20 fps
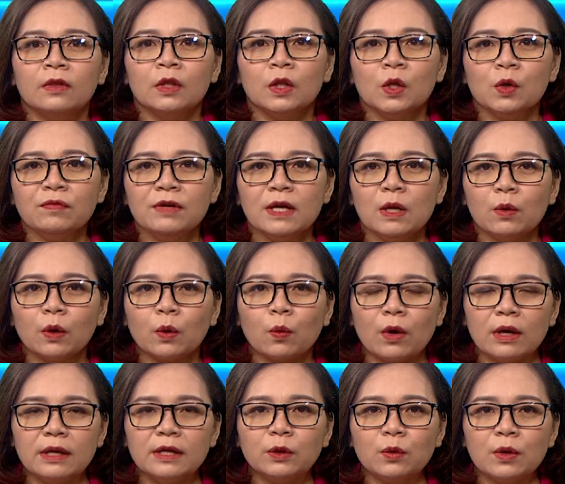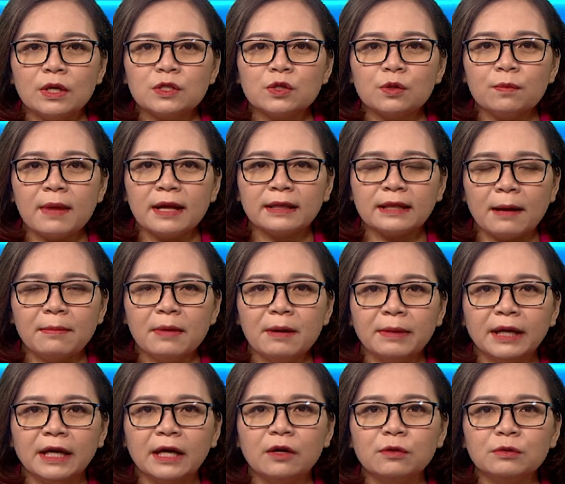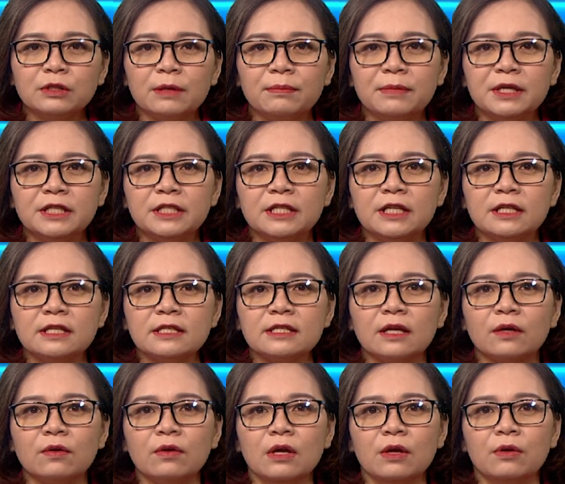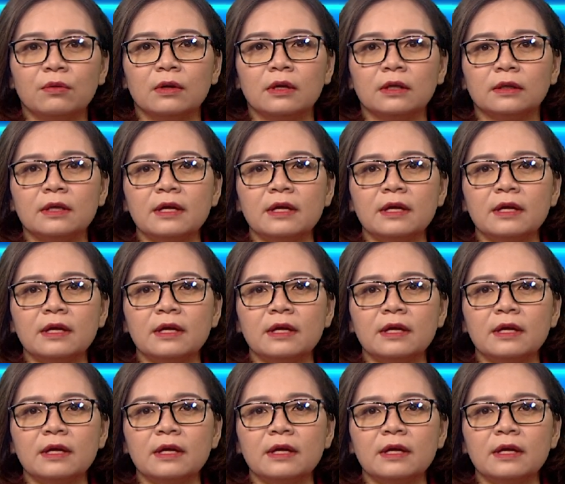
Thưa quý vị, luật quản lý thuế số ba mươi tám năm hai nghìn không trăm mười chín sẽ có hiệu lực